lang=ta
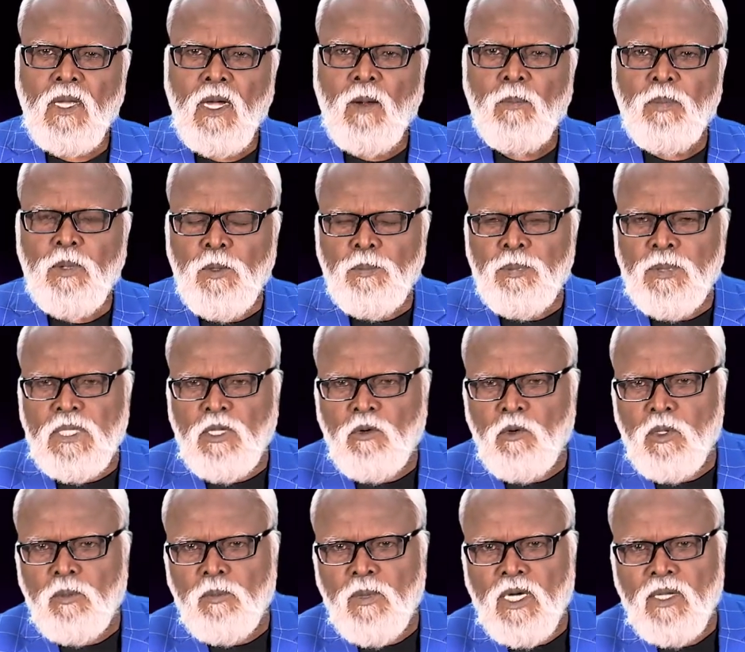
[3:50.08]
அப்படிப்பட்ட
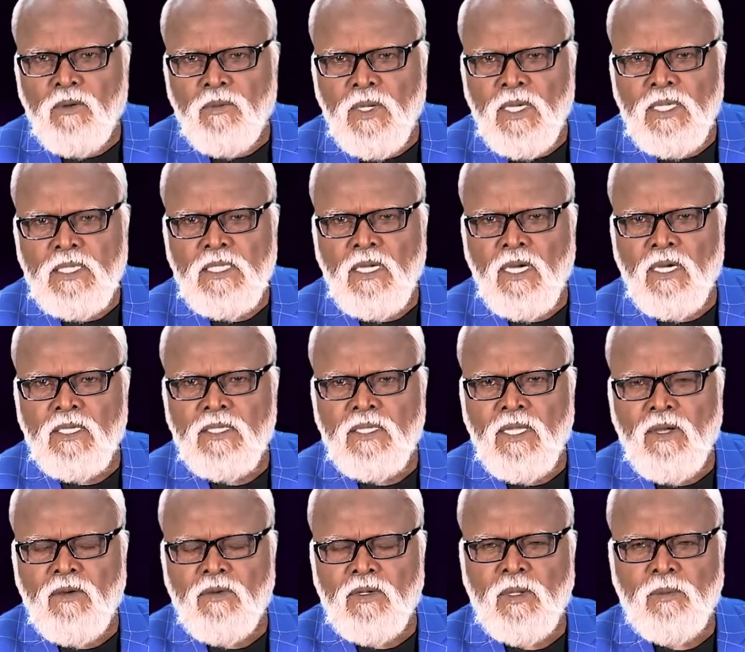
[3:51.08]
ஒரு மனவாட்டியாக
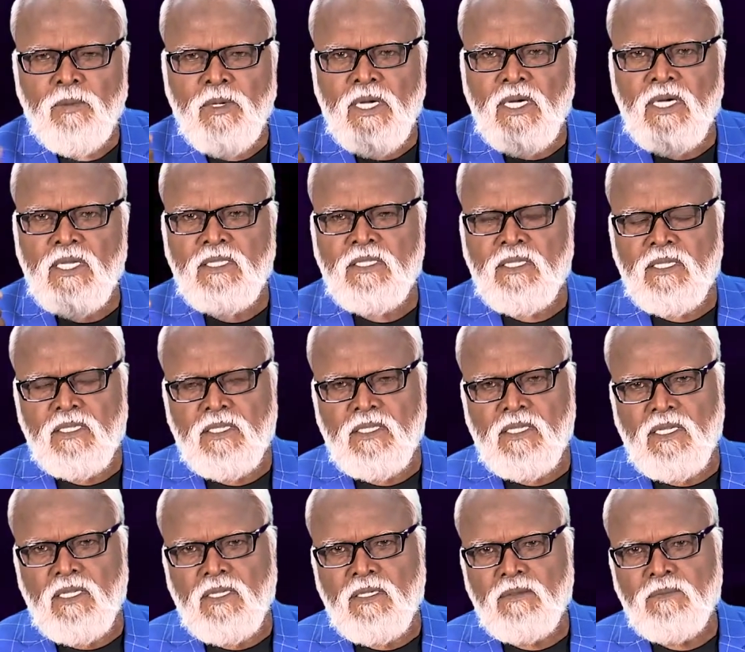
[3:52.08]
தெய்வம் நம்மை
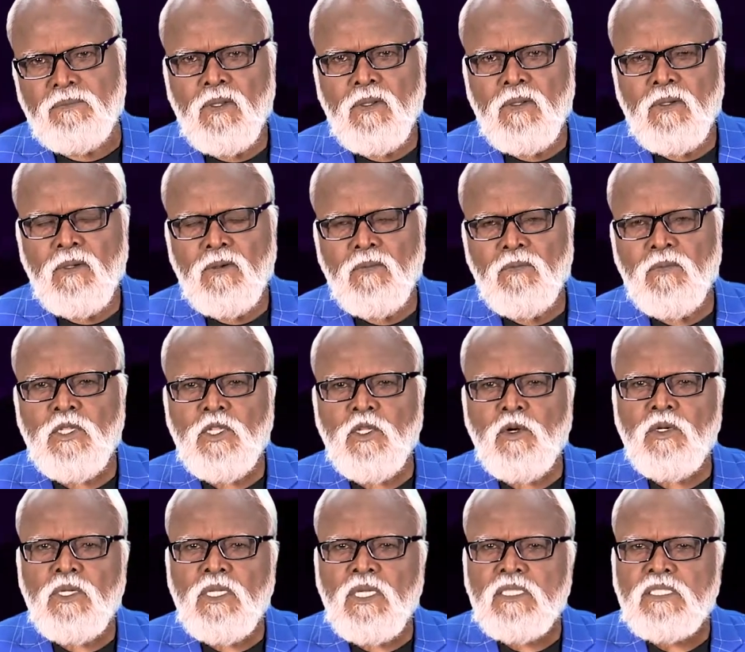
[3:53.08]
அழைத்திருக்கிறார்
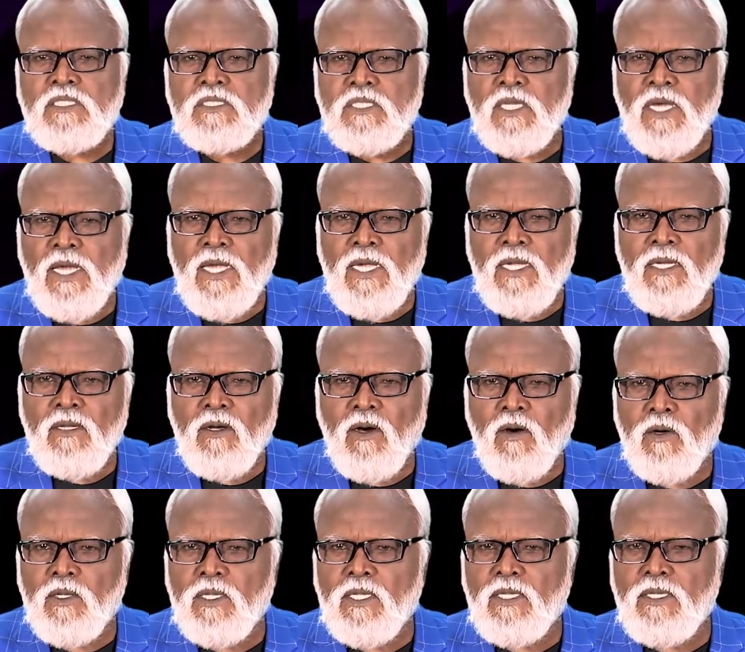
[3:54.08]
வித்தவுட் எ ஸ்ட்ரெயின்
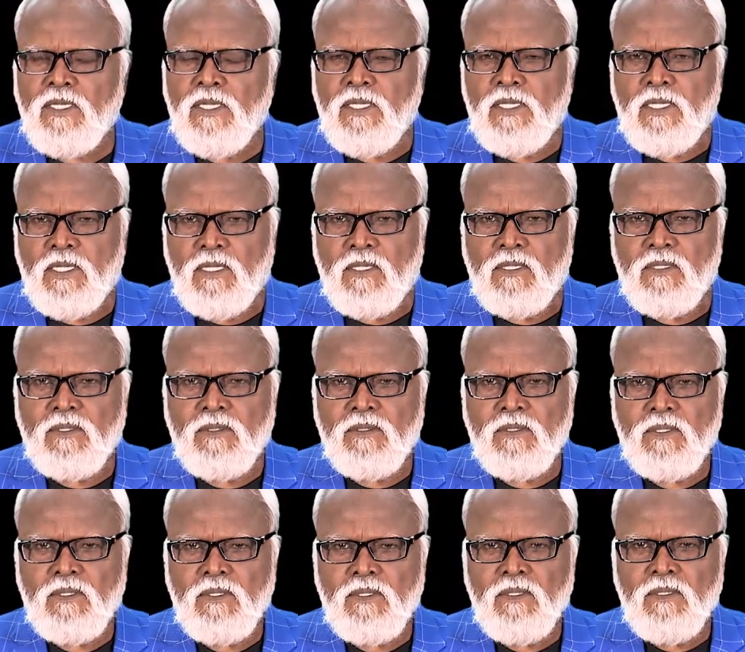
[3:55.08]
ஆர் எ ரிங்கிள்
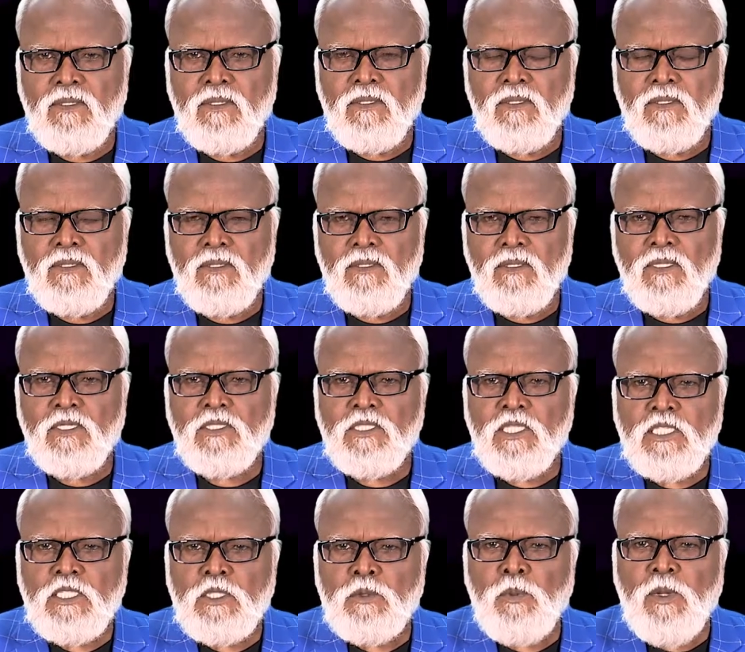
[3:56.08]
த
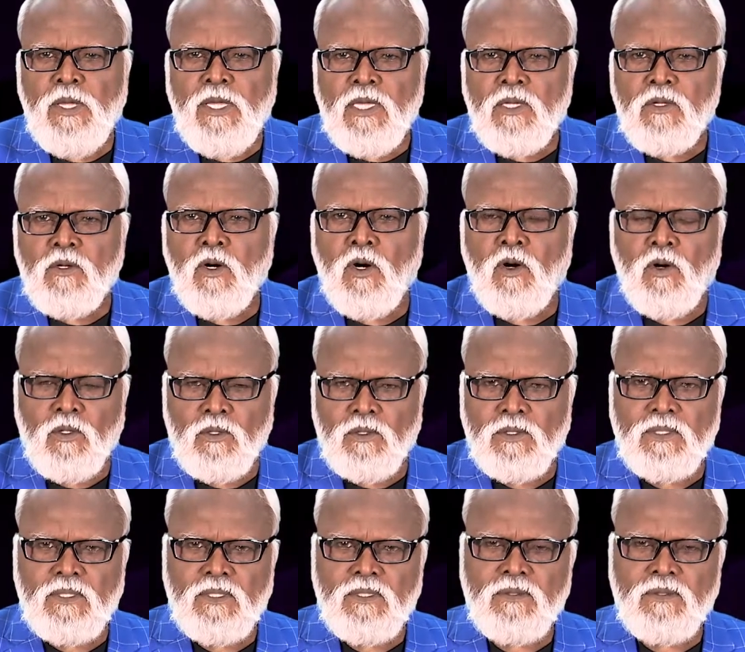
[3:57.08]
சர்ச் பீயிங் கால்ட்